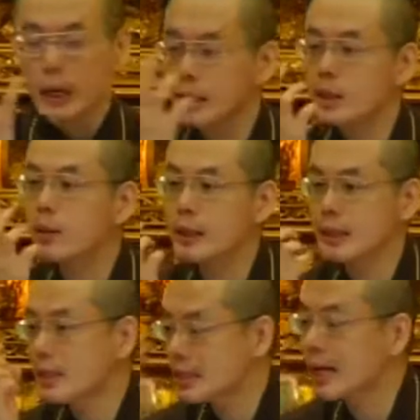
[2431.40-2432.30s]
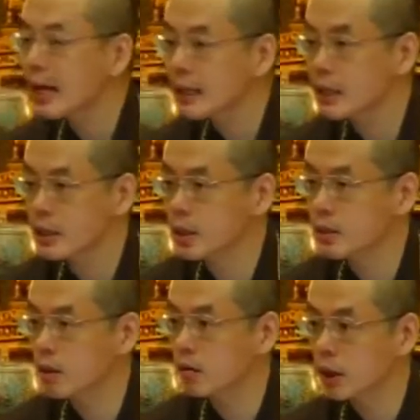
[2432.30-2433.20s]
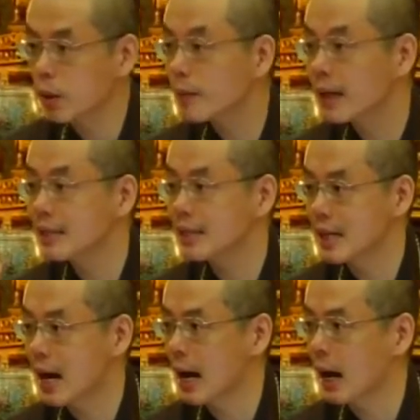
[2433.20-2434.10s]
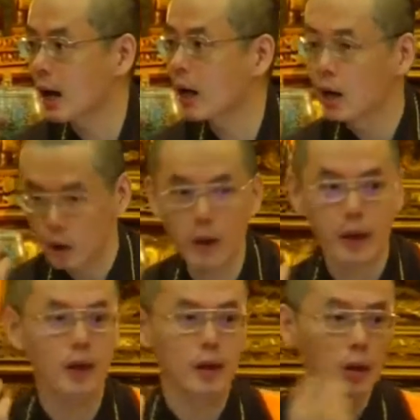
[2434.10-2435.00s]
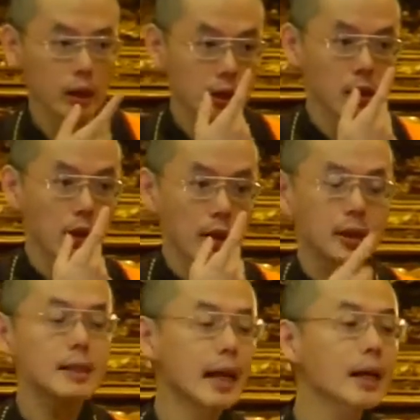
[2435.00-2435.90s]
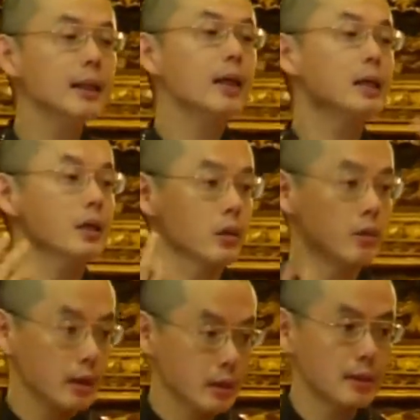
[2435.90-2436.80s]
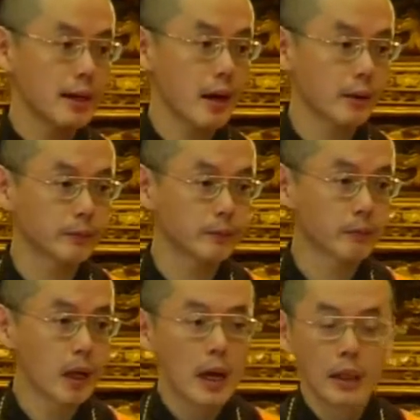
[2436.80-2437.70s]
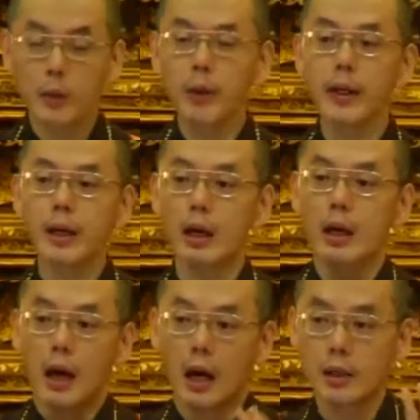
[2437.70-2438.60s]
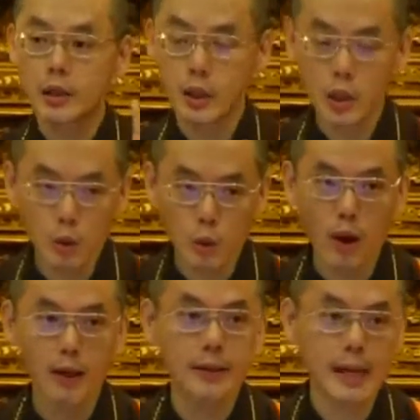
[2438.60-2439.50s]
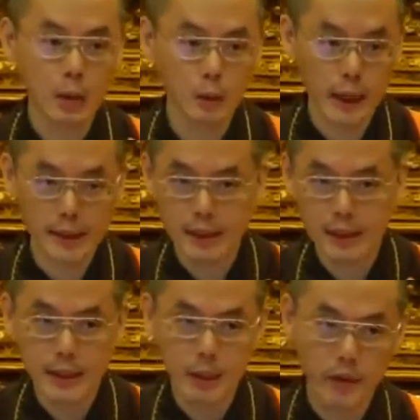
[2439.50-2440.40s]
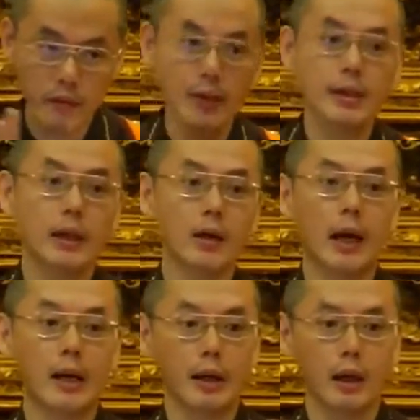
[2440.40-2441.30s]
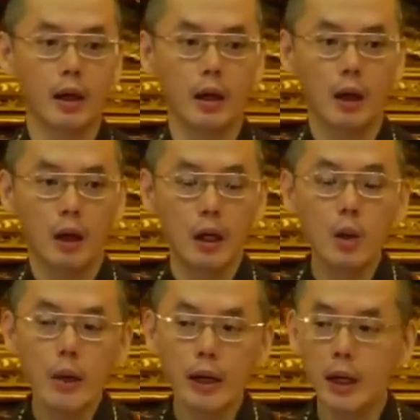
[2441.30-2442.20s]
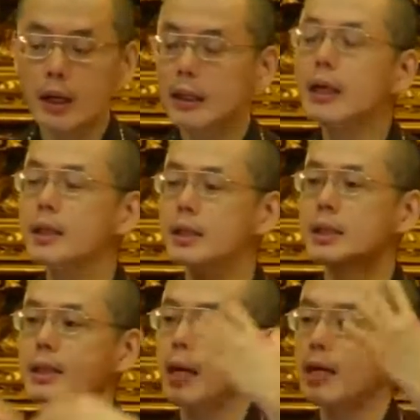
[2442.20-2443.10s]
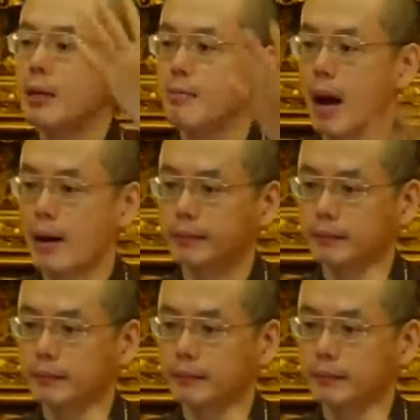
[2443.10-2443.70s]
可是问题是你在看电视的时候，你会不会很紧张啊？会，甚至看电影的时候也是这样，你会呢很执着，很在乎它情节会发展到哪里，因为呢那个只是电影嘛。